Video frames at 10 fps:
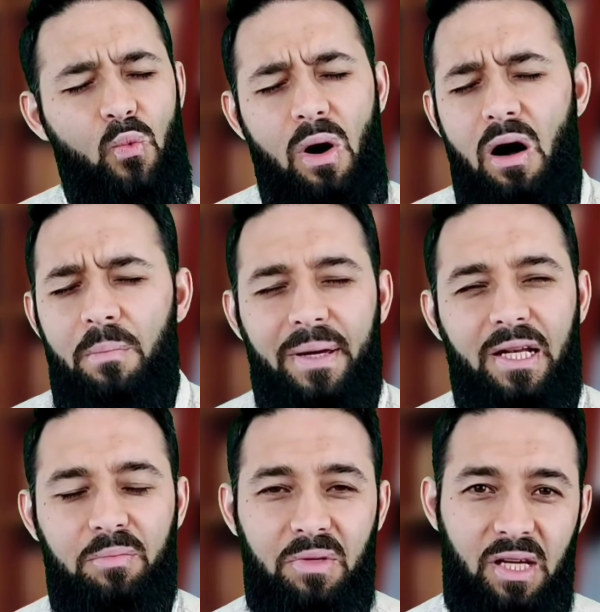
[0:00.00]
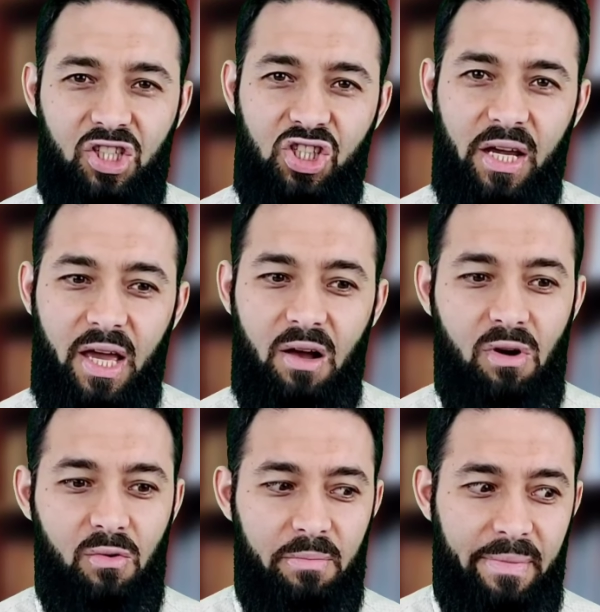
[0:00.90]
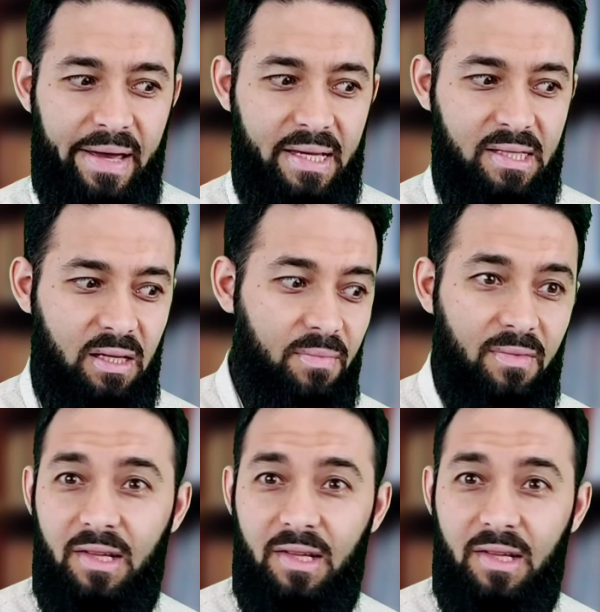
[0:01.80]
وابل من الشكاوى والمآسي؟